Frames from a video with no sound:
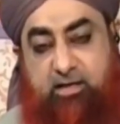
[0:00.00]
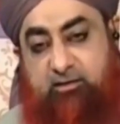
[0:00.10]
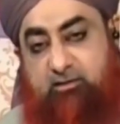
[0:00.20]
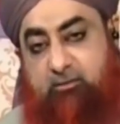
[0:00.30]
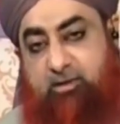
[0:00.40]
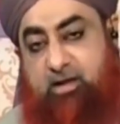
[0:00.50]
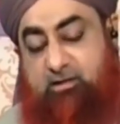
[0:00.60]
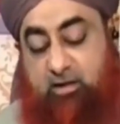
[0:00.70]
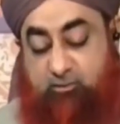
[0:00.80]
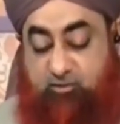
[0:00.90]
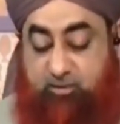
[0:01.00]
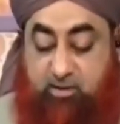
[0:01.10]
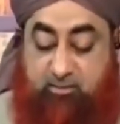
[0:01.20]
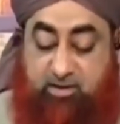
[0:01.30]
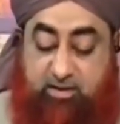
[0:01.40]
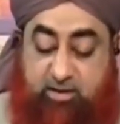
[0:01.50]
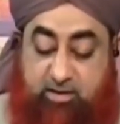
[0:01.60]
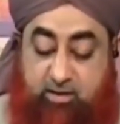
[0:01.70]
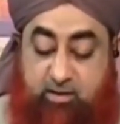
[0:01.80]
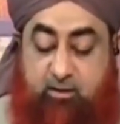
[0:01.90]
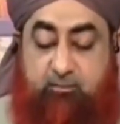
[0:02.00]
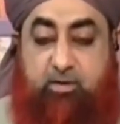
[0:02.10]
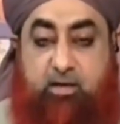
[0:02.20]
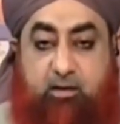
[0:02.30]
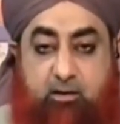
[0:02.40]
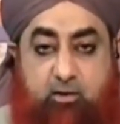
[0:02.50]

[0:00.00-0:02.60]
इसके बाद आप उस पर अमल करें मैं